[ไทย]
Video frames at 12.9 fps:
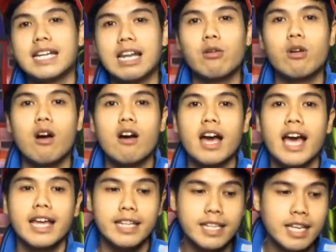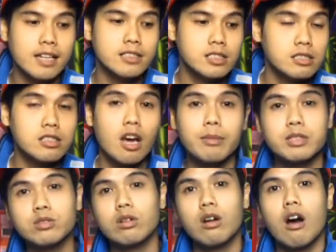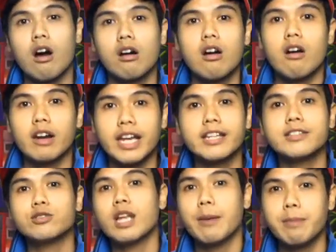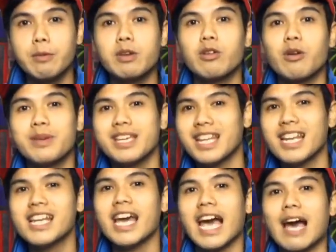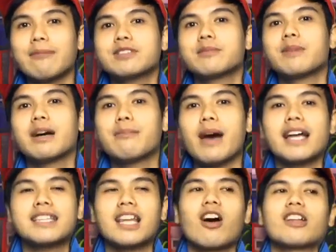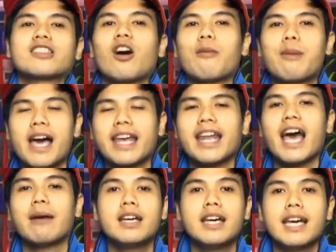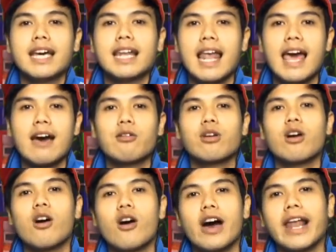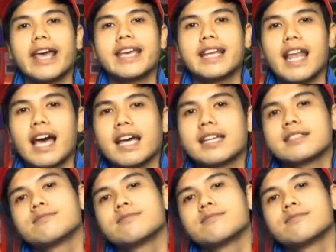แล้วก็ใครที่ยังชื่นชอบในส่วนของของเล่นชุดทัพปี้มิวก็มีเรื่อยๆครับ เสมอมาตลอดต่อไปนะครับ แล้วก็อะไรอีกล่ะ